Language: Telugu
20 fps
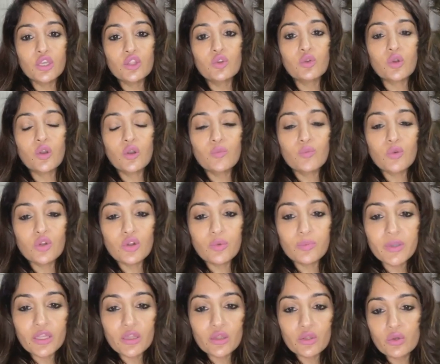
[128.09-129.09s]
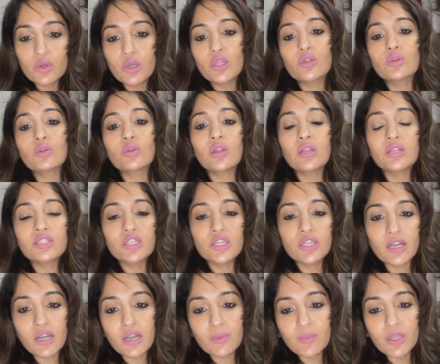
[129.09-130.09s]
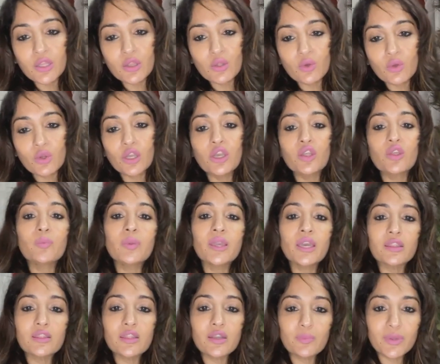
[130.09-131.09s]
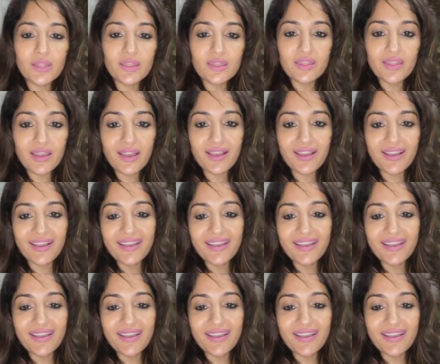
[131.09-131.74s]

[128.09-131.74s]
ఎదుటోళ్ళ బొట్టు మీదనో ఎదుటోళ్ళ చీరల మీదనో ఏదో మీ అందరు పెద్ద